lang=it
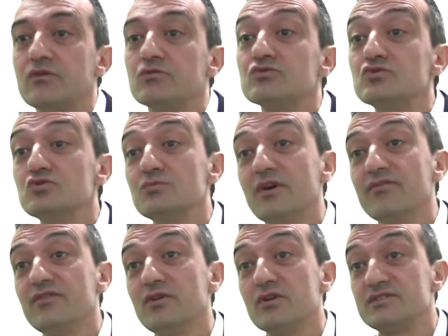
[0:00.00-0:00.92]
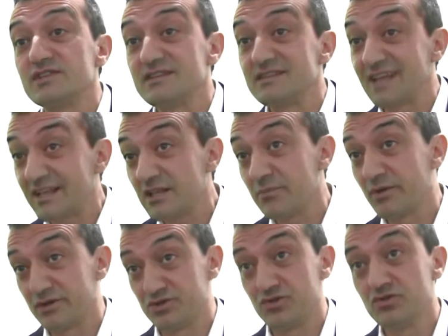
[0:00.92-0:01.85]
consuma fino al
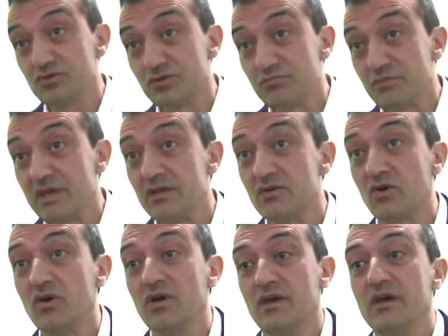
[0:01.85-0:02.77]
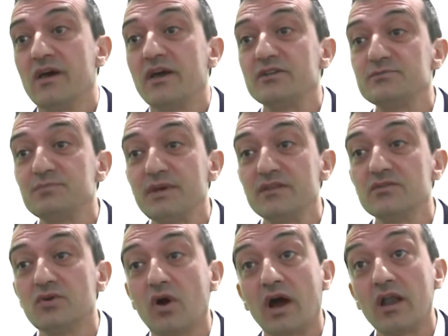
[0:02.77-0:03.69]
70% in meno
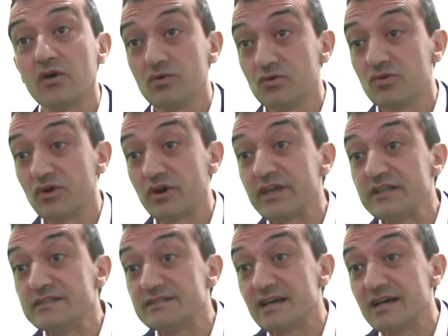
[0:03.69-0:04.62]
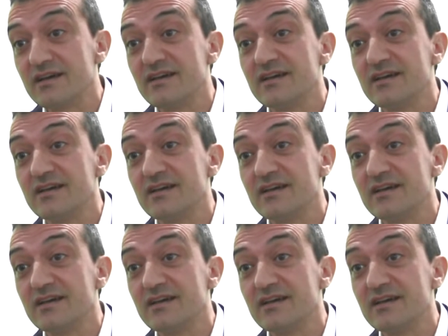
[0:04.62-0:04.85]
rispetto alla concorrenza